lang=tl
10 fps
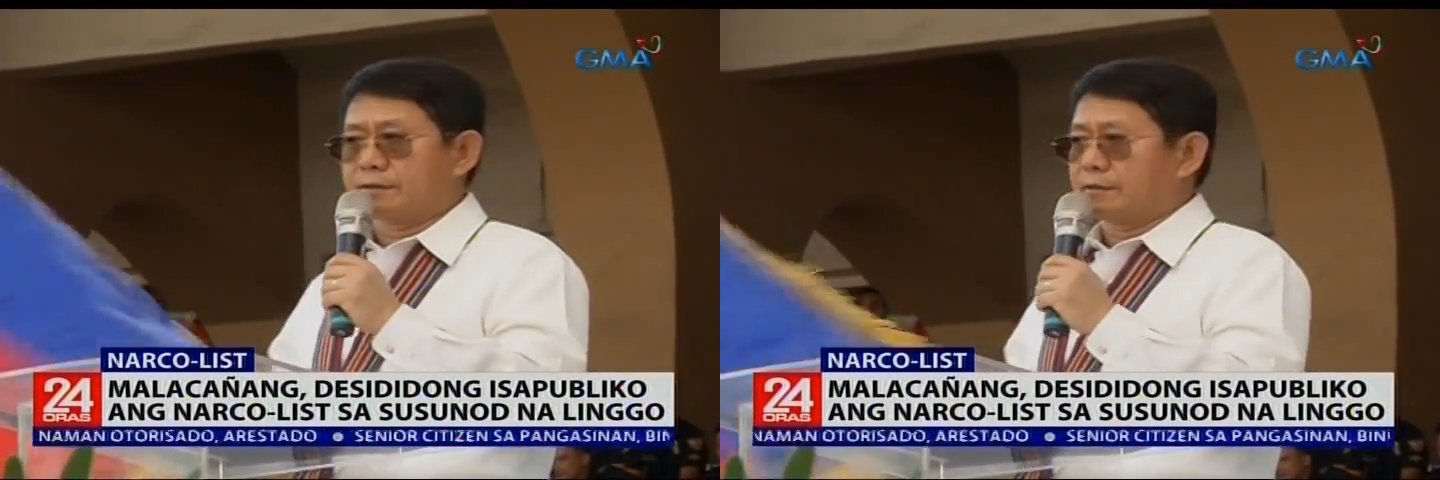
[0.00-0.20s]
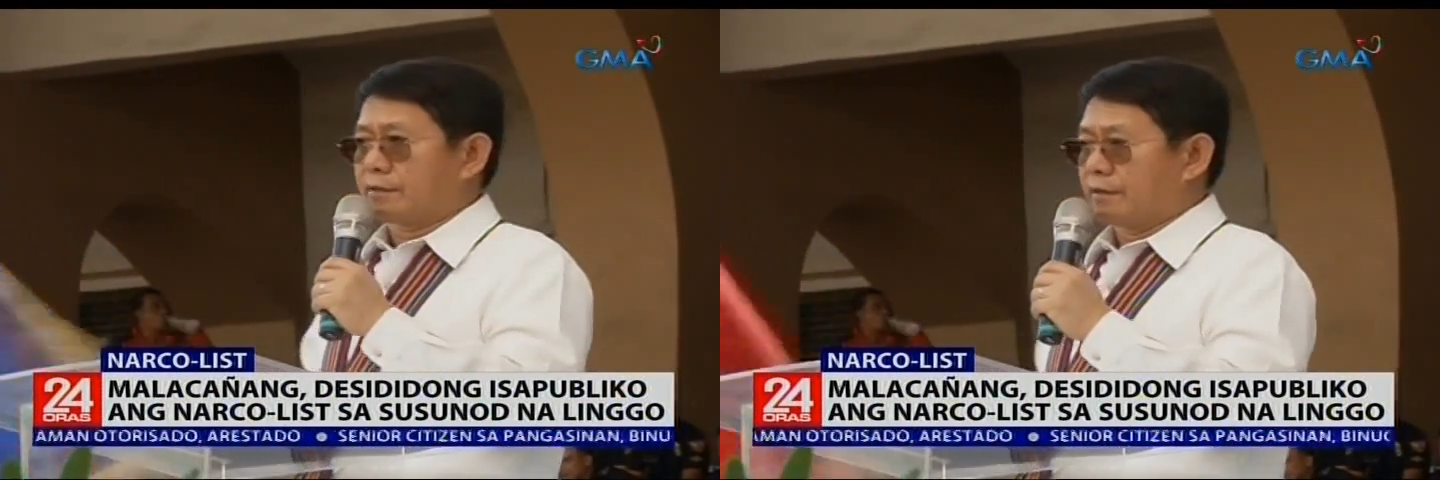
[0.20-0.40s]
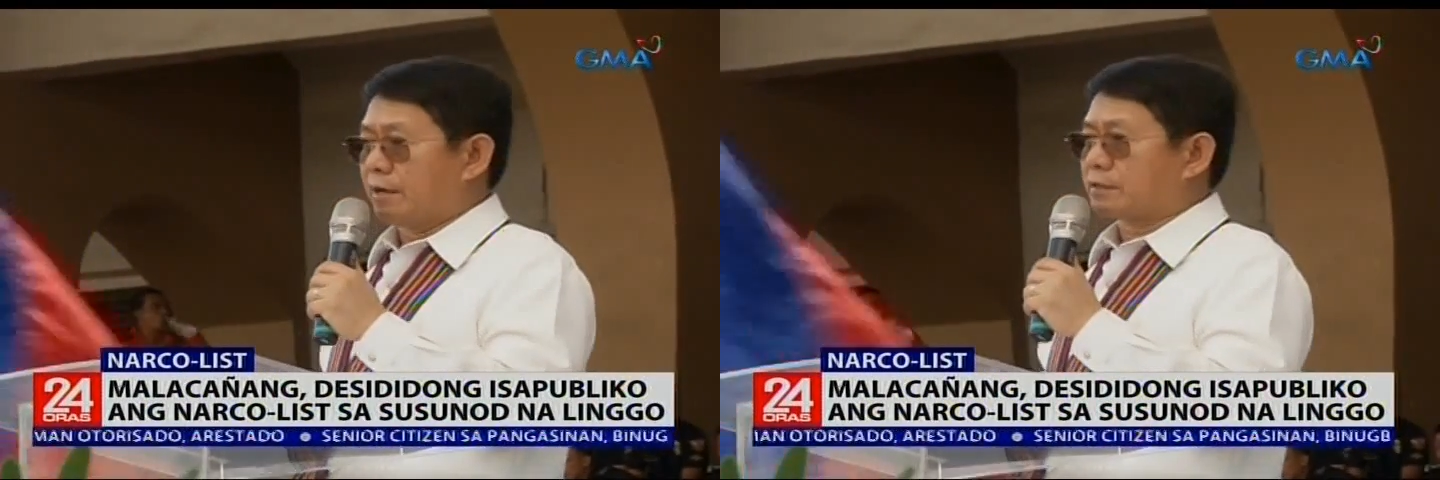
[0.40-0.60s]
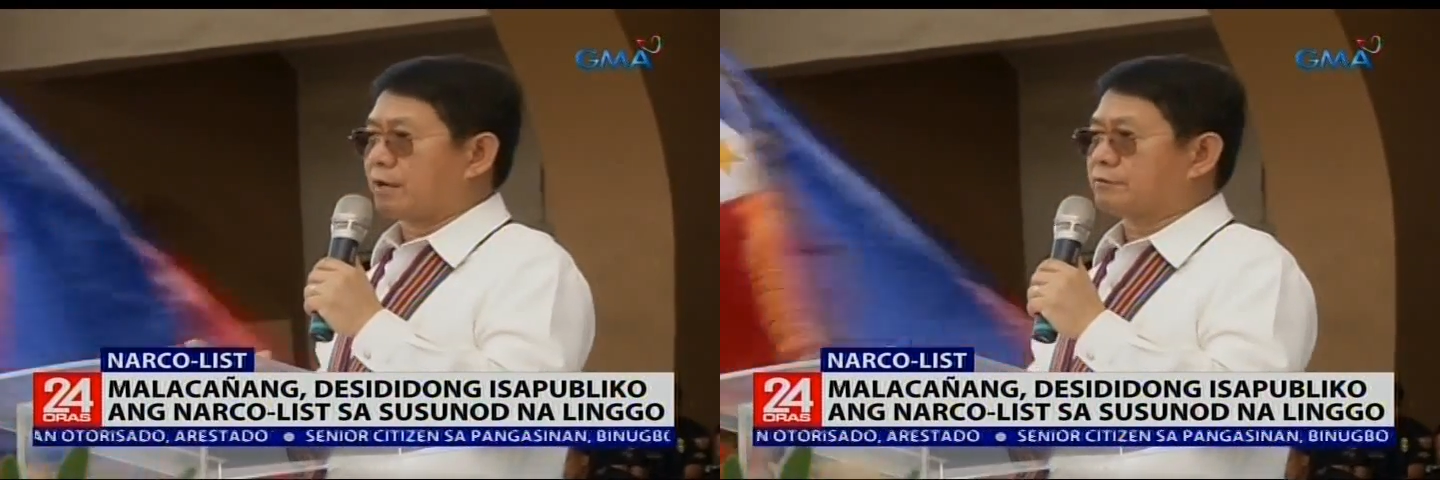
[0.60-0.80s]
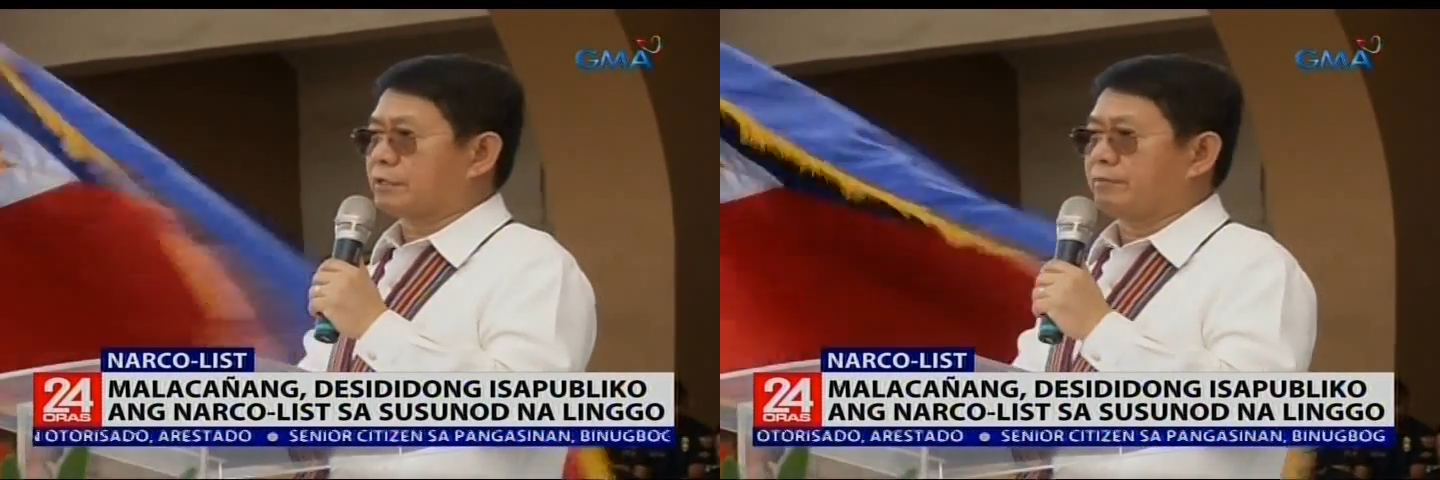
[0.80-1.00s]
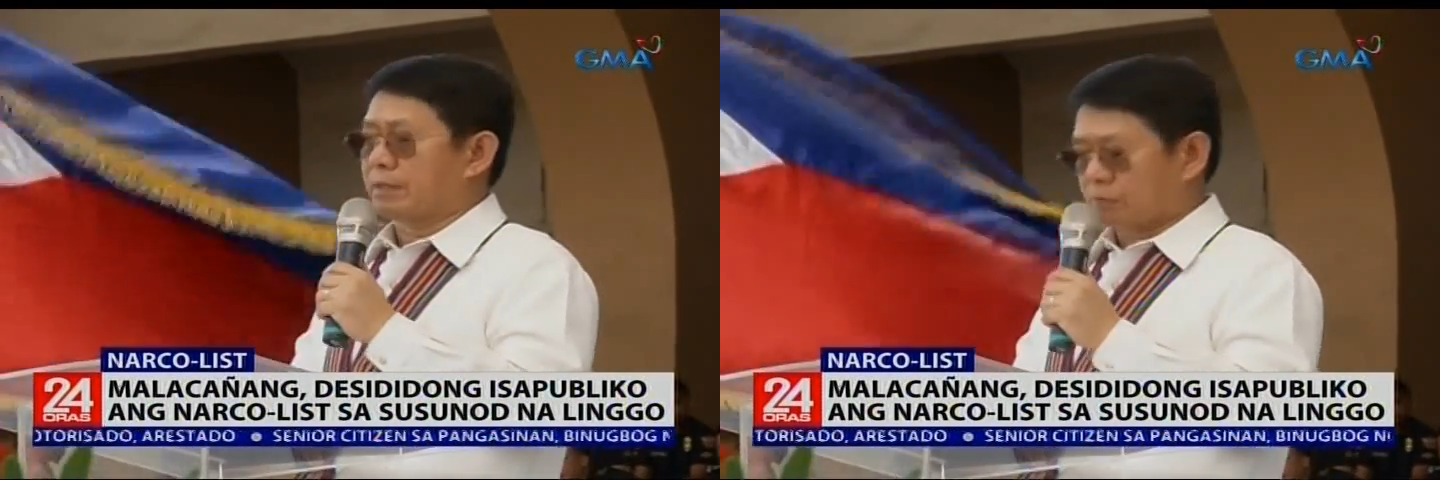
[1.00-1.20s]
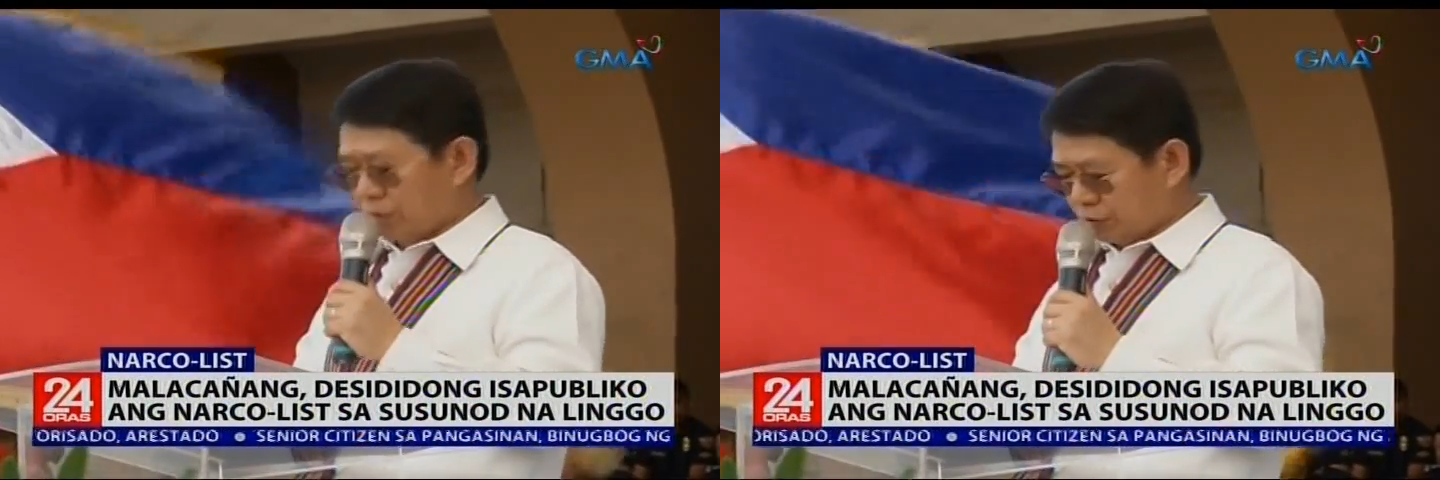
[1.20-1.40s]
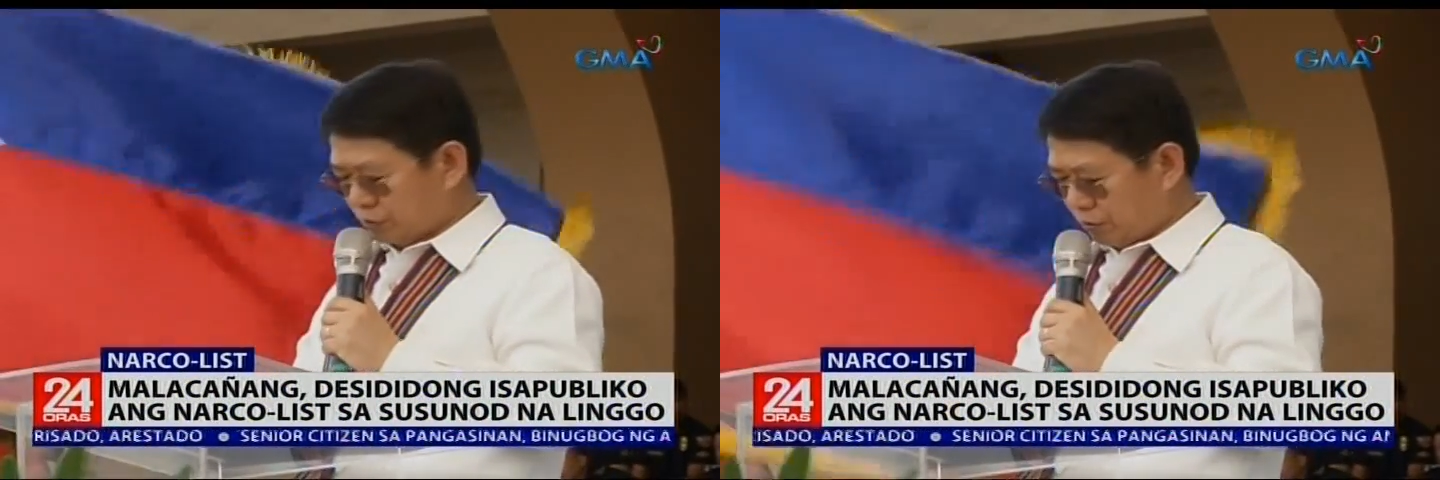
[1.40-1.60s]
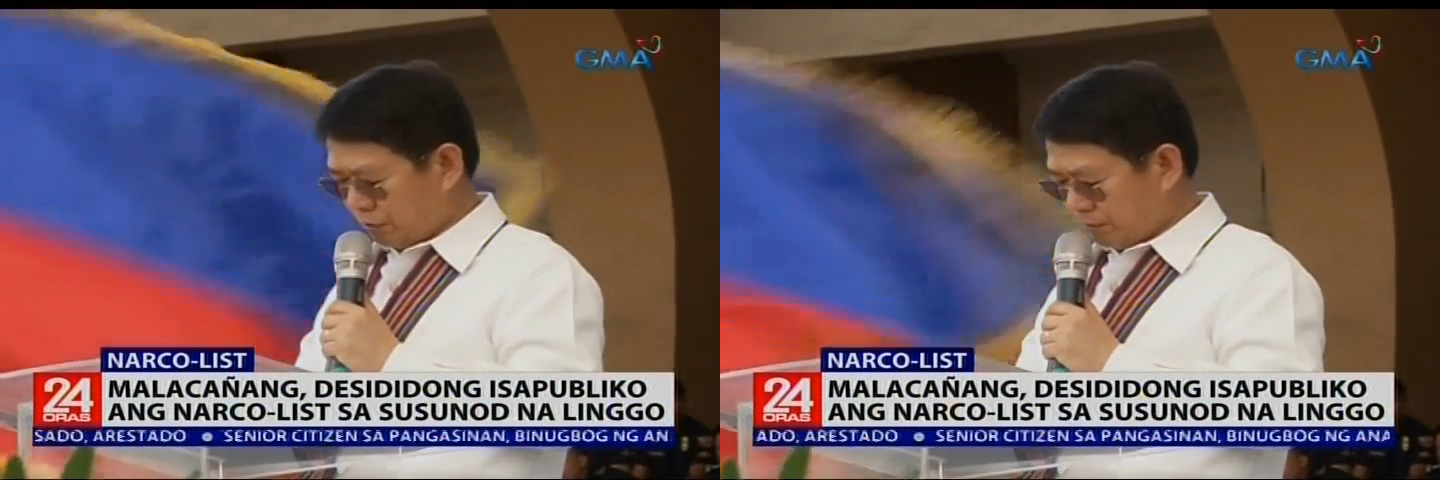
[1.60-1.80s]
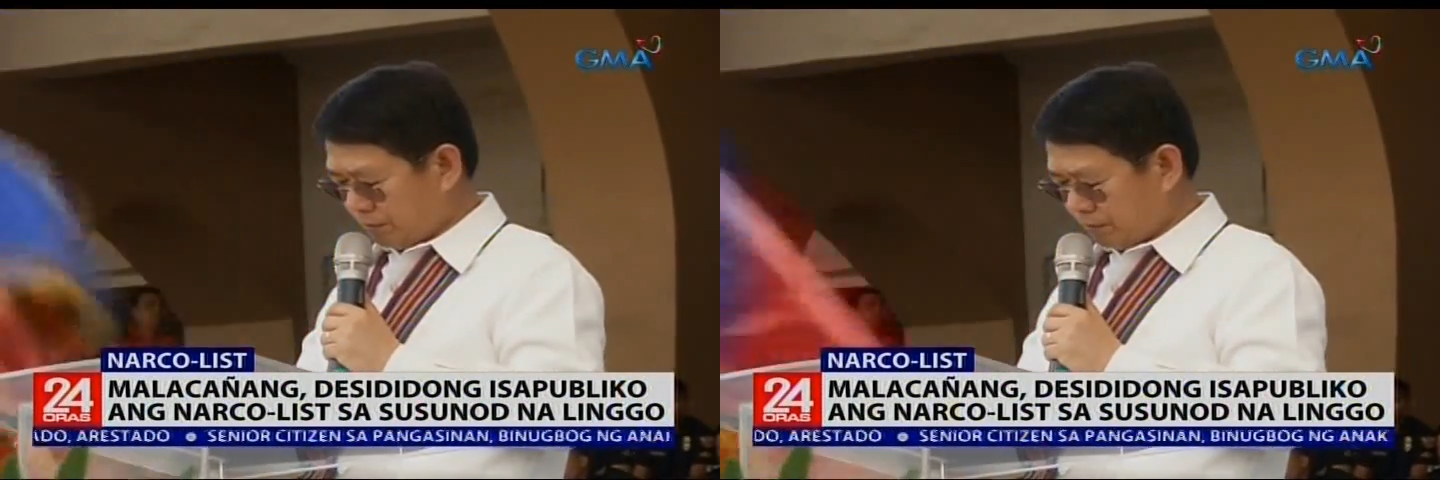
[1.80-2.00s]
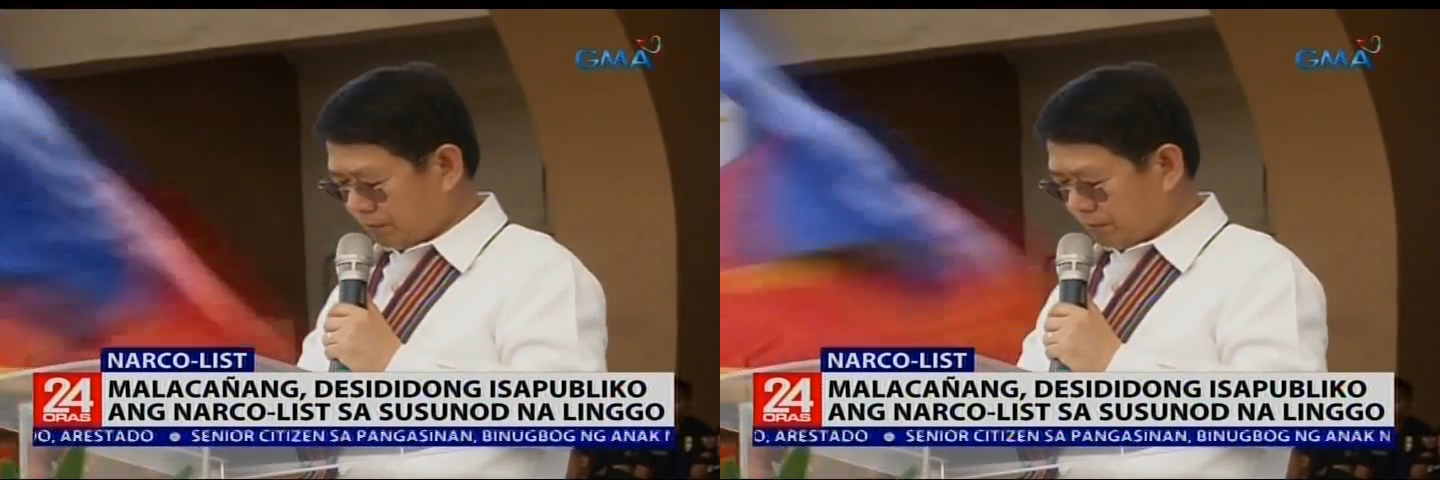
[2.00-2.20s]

pwedeng umangal ang mga mabubunyag